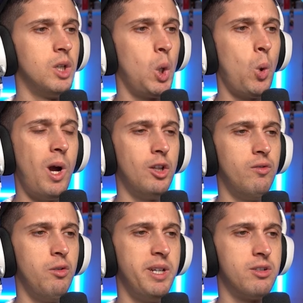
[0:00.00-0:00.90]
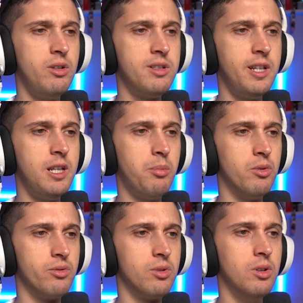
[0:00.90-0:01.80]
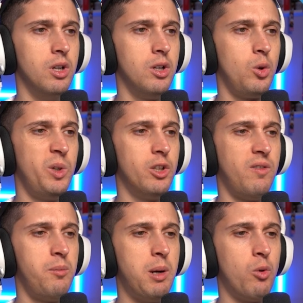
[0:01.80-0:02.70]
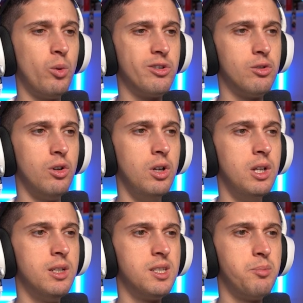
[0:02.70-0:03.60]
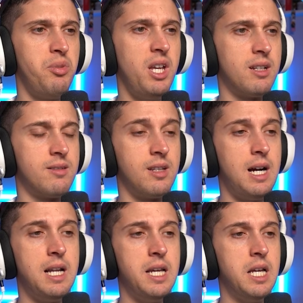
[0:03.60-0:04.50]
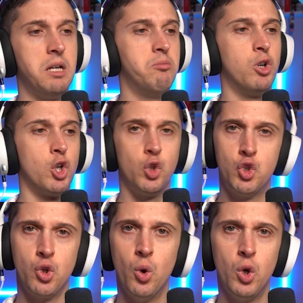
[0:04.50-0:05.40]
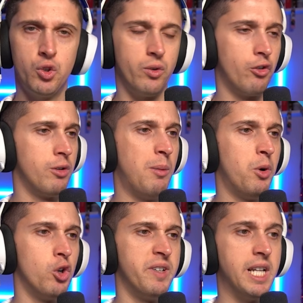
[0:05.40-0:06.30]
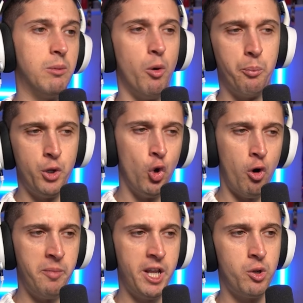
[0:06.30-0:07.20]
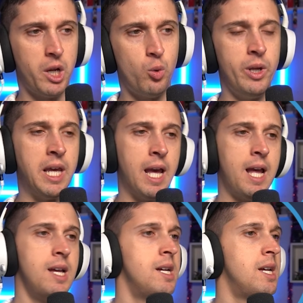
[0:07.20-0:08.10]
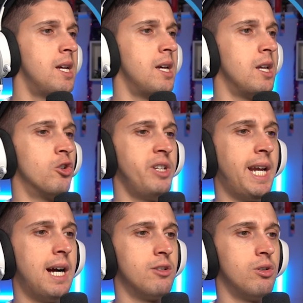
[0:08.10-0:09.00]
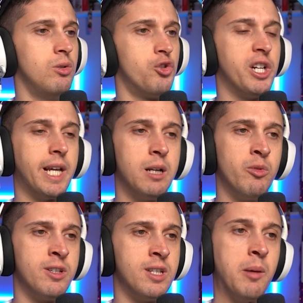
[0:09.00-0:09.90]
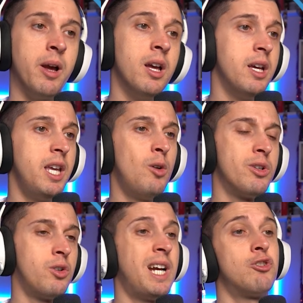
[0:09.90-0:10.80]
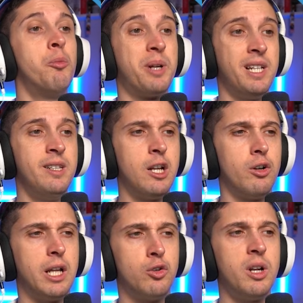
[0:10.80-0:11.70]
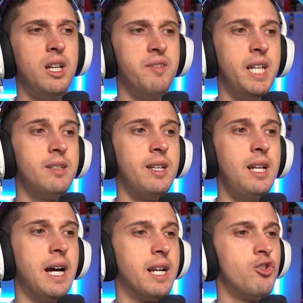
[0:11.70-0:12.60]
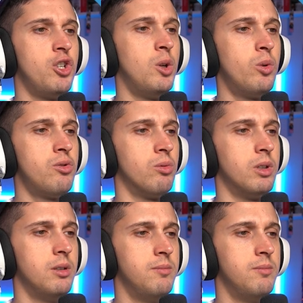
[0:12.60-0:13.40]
Qua dove ho messo il segnaposto. Quindi dove abbiamo questo spiazzale roccioso, insomma, poi lo vedremo. Più o meno è qui, eh? In ogni caso lo cercheremo insieme. In questo caso prenderò la torre di vedetta dell'area 5 sud.